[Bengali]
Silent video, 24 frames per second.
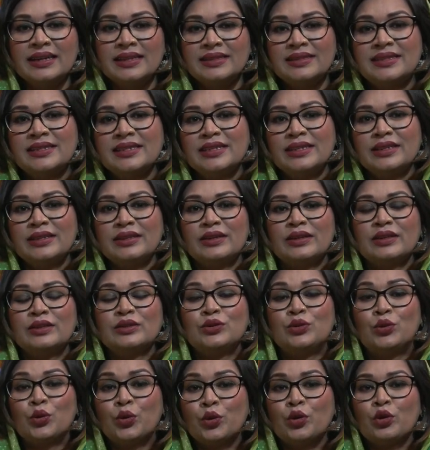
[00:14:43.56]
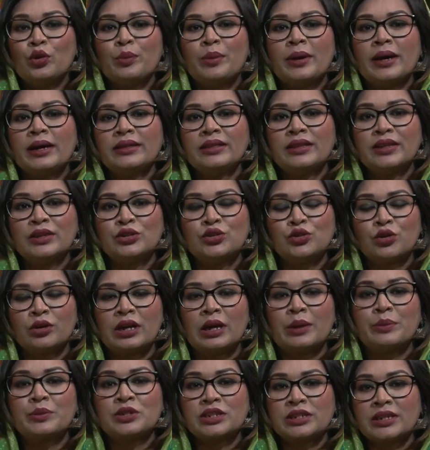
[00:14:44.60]
জি ধন্যবাদ
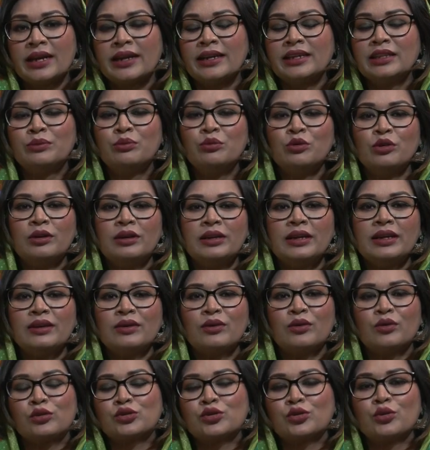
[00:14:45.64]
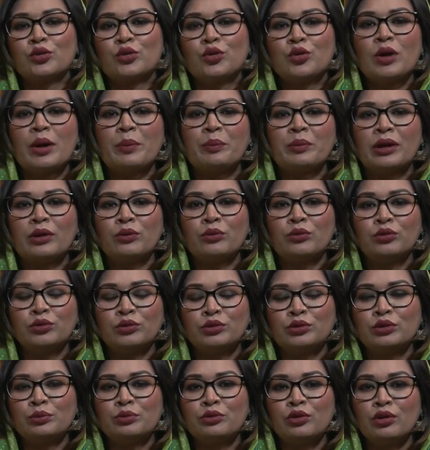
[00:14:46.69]
জনাব শাহিদ মল্লিক অসংখ্য আপনার
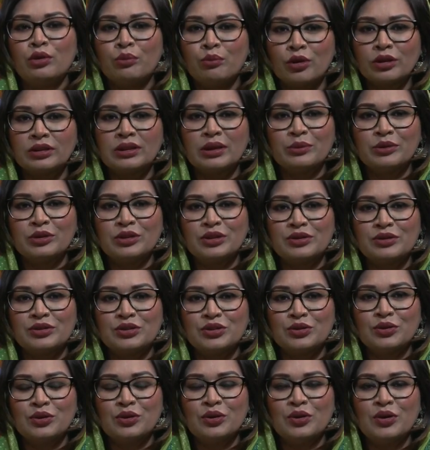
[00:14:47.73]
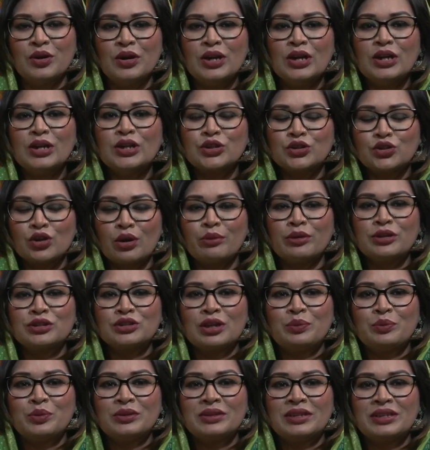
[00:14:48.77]
গুরুত্বপূর্ণ মতামতের জন্য সময়
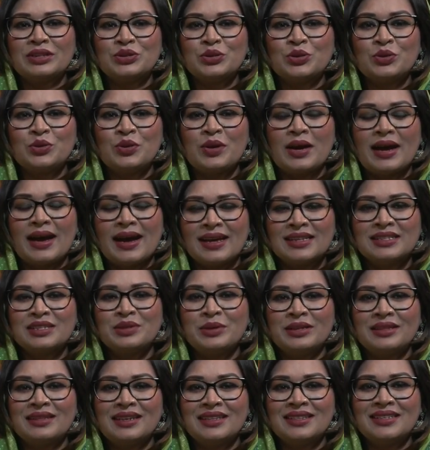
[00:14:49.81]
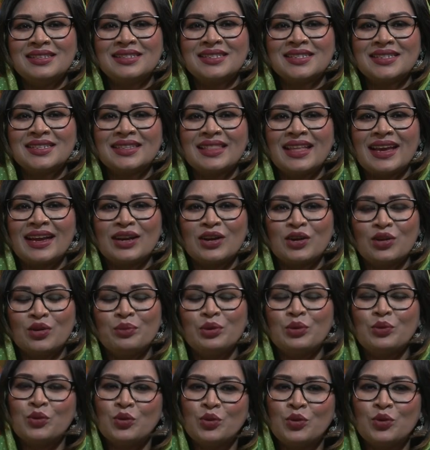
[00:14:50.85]
স্বল্পতার জন্য আজ বিদায় দিচ্ছি দেখা
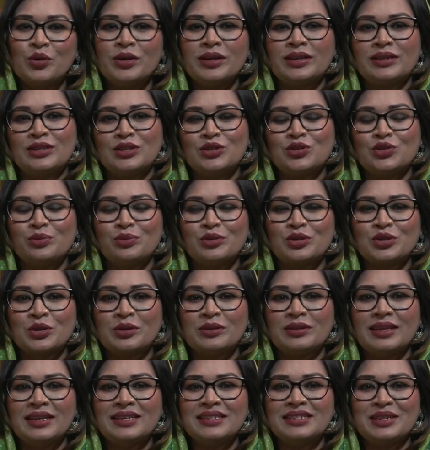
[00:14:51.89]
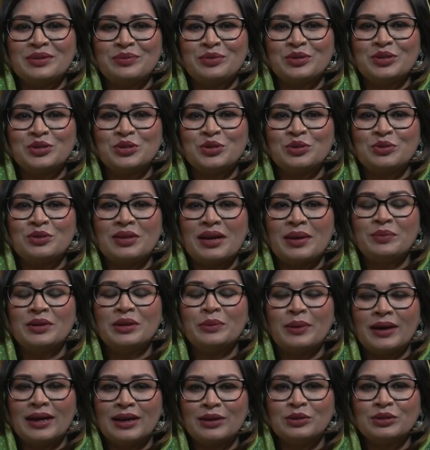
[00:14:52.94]
হবে অন্য একটি শুভ সন্ধ্যায় সে পর্যন্ত আপনি
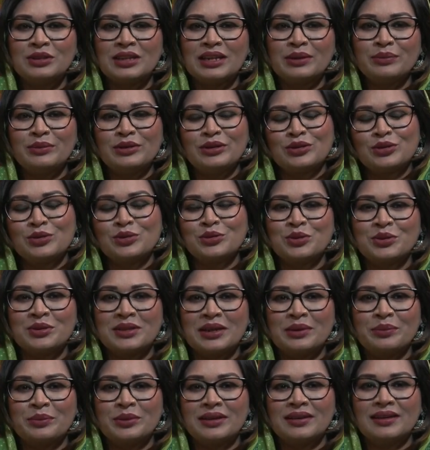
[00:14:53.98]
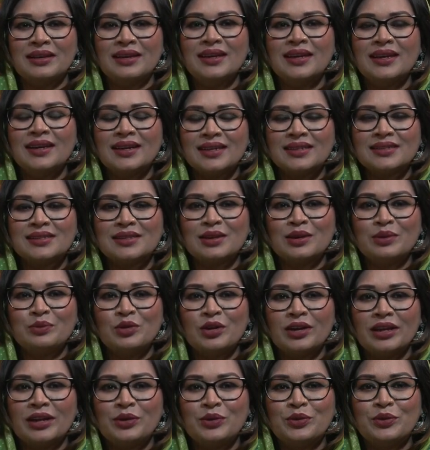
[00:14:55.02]
ভালো থাকবেন সুস্থ থাকবেন আসসালাম
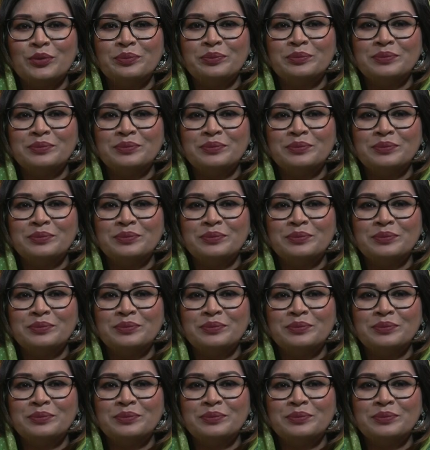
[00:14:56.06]
আলাইকুম